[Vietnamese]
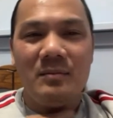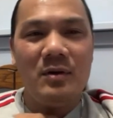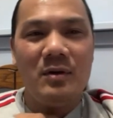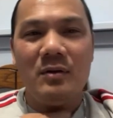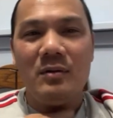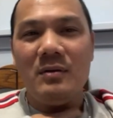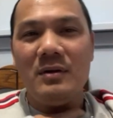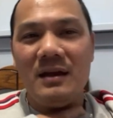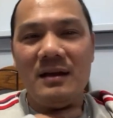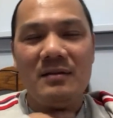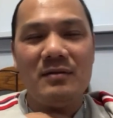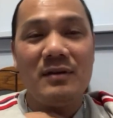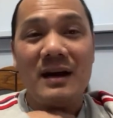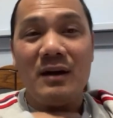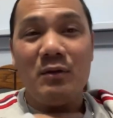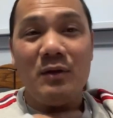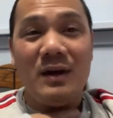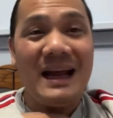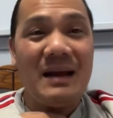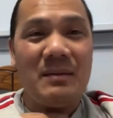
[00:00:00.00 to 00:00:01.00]
bố đi
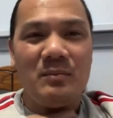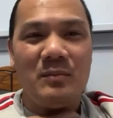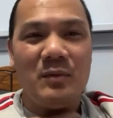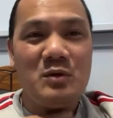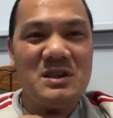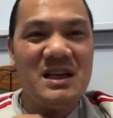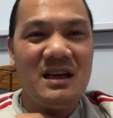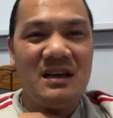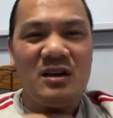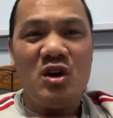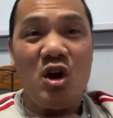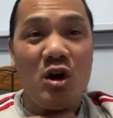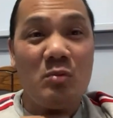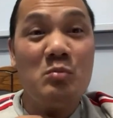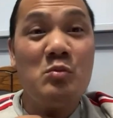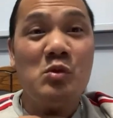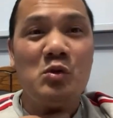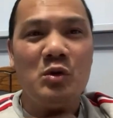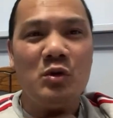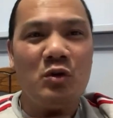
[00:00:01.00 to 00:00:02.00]
vào làm bố xin đọt
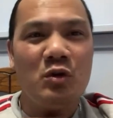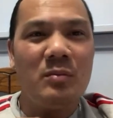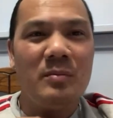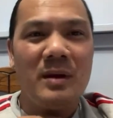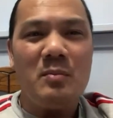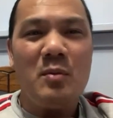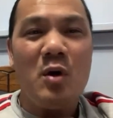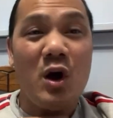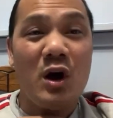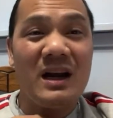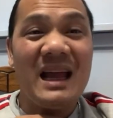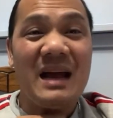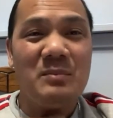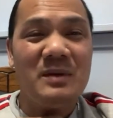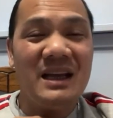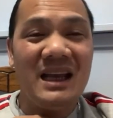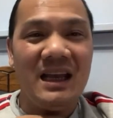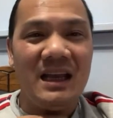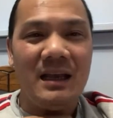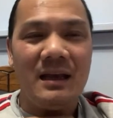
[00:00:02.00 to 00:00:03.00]
nguồn của mấy bọn lam
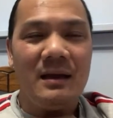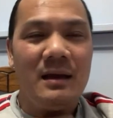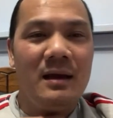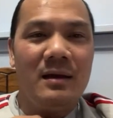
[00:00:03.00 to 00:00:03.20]
kỳ